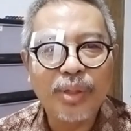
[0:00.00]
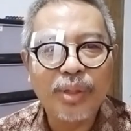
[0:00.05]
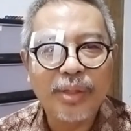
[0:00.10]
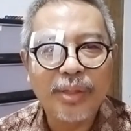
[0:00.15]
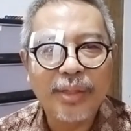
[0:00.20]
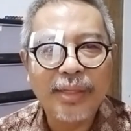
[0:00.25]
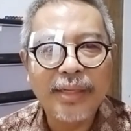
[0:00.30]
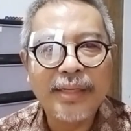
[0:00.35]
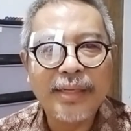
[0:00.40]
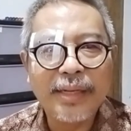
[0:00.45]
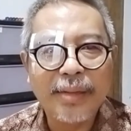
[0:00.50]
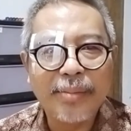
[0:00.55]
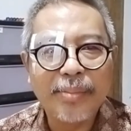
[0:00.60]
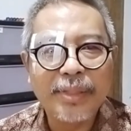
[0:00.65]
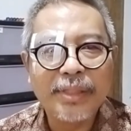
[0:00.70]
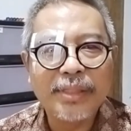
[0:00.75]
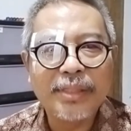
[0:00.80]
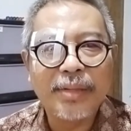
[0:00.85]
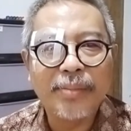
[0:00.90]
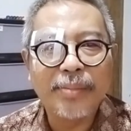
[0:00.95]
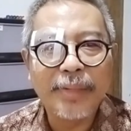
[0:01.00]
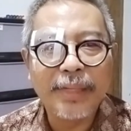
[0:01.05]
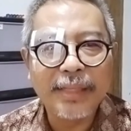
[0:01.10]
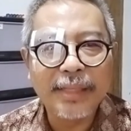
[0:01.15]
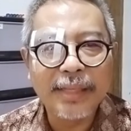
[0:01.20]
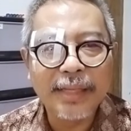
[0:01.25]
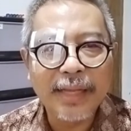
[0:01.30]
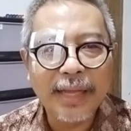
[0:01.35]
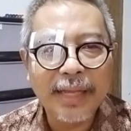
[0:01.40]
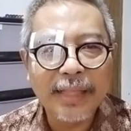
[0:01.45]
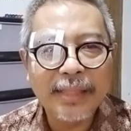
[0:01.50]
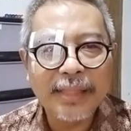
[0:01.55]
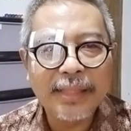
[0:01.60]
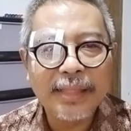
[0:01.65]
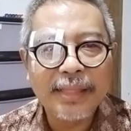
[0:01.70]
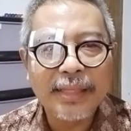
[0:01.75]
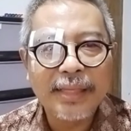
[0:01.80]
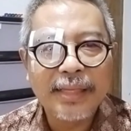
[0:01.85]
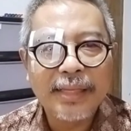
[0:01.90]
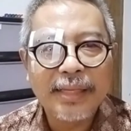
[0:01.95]
tidak mencerminkan
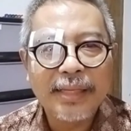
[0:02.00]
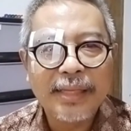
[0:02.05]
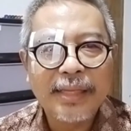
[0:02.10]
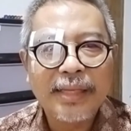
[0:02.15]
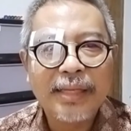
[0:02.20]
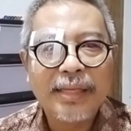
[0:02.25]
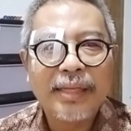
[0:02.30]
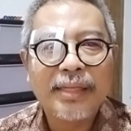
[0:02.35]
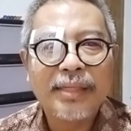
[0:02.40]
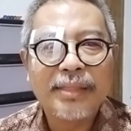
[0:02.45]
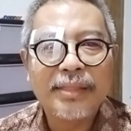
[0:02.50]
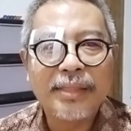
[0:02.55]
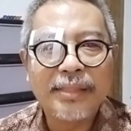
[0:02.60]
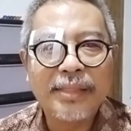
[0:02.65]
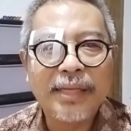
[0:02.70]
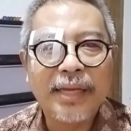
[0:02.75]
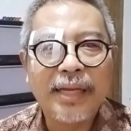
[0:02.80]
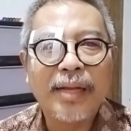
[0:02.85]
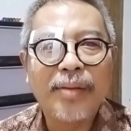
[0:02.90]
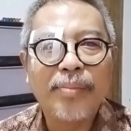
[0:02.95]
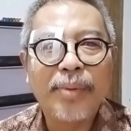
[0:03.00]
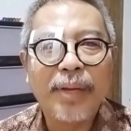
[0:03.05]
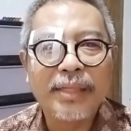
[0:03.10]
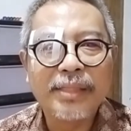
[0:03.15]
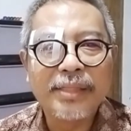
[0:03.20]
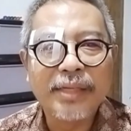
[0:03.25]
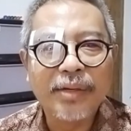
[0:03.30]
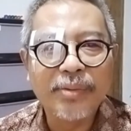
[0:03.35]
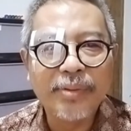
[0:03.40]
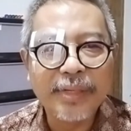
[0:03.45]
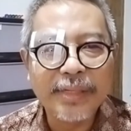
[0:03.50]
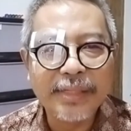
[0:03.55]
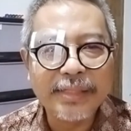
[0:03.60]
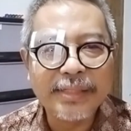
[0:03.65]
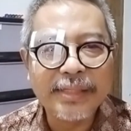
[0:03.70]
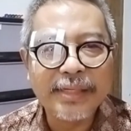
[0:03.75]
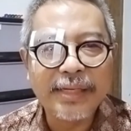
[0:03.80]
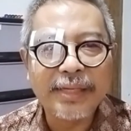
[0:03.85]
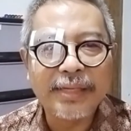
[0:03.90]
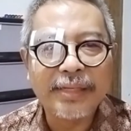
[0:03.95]
sejarah bangsa Indonesia.